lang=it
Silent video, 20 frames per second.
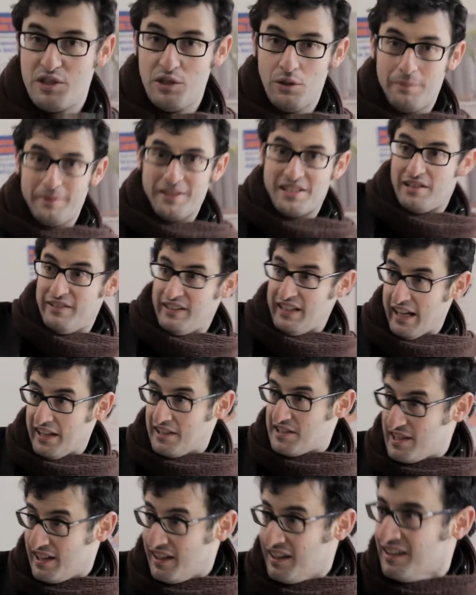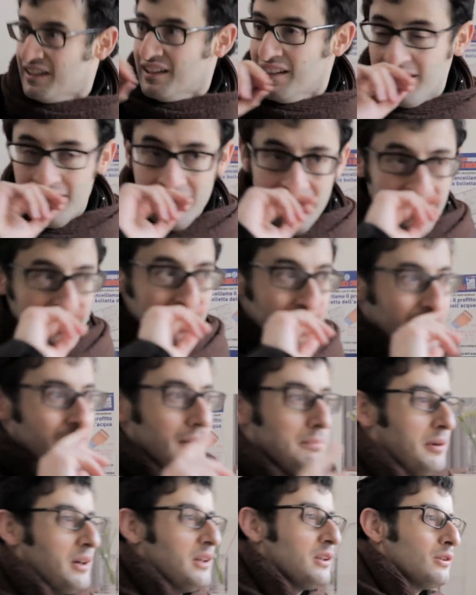eh, vicino a Piazza Venezia e
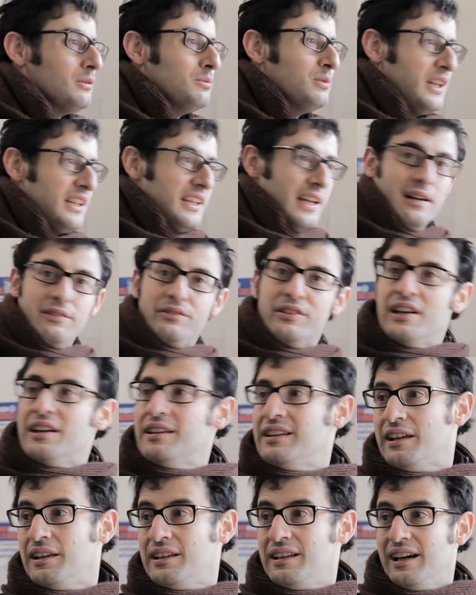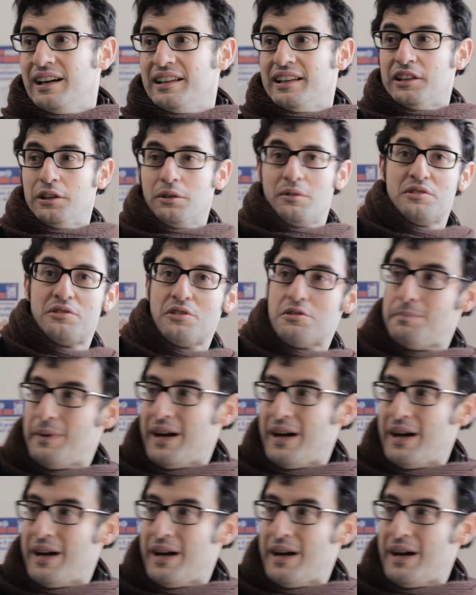poi il comune gli ha, gli ha dato questo